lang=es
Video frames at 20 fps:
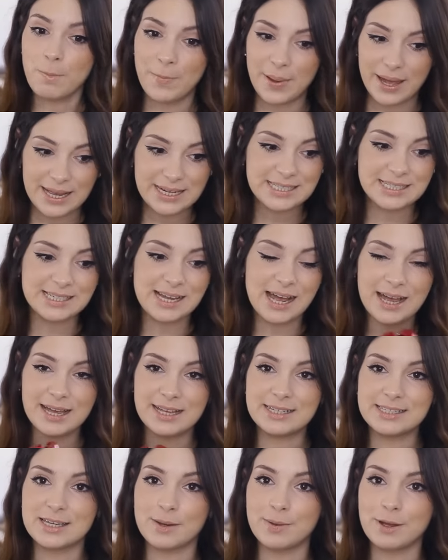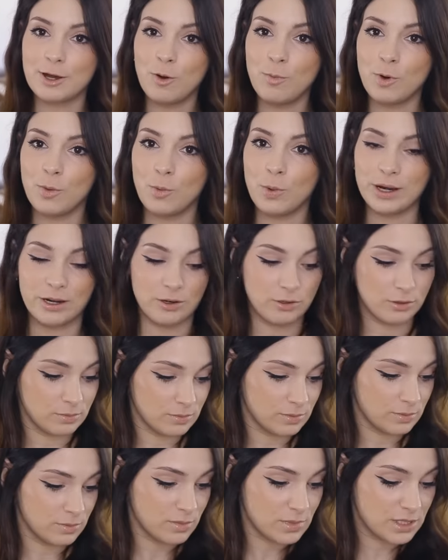Pesa y se ve como bueno
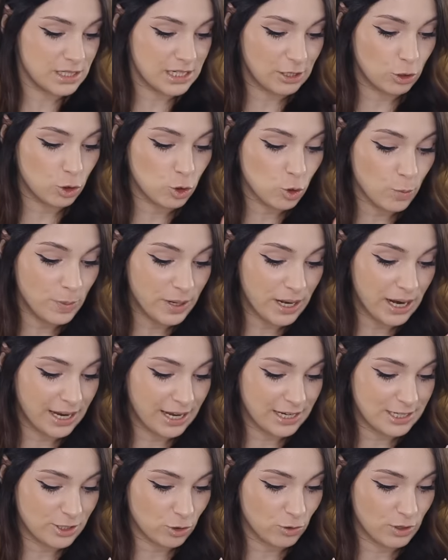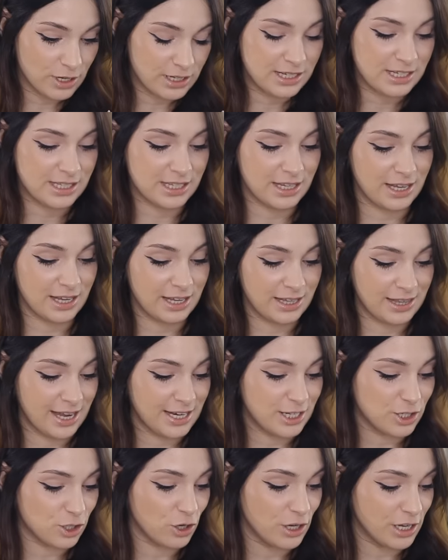si no supiera que esto no existe en
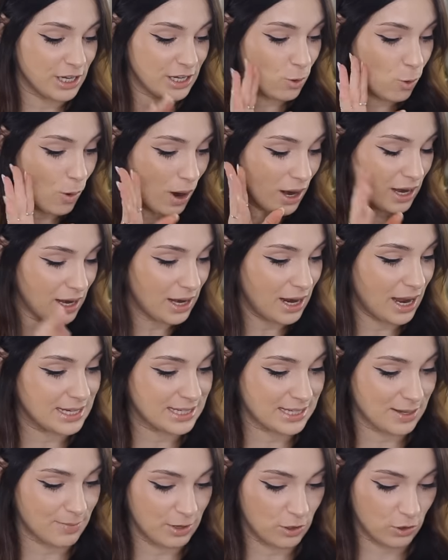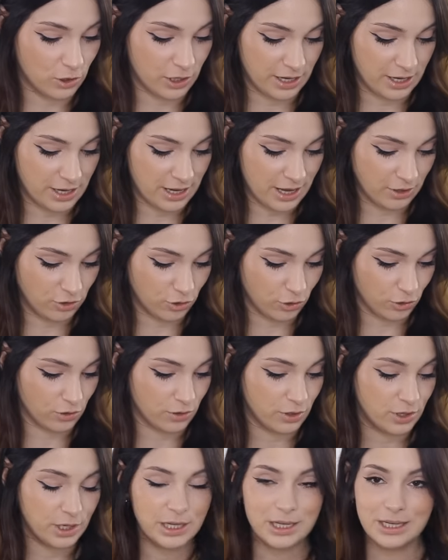Dyson, igual hasta me lo creía y
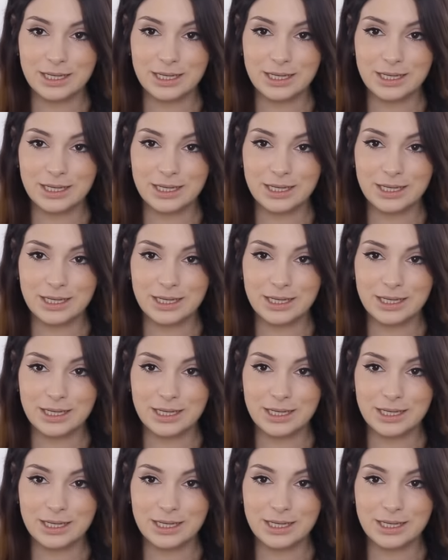todo.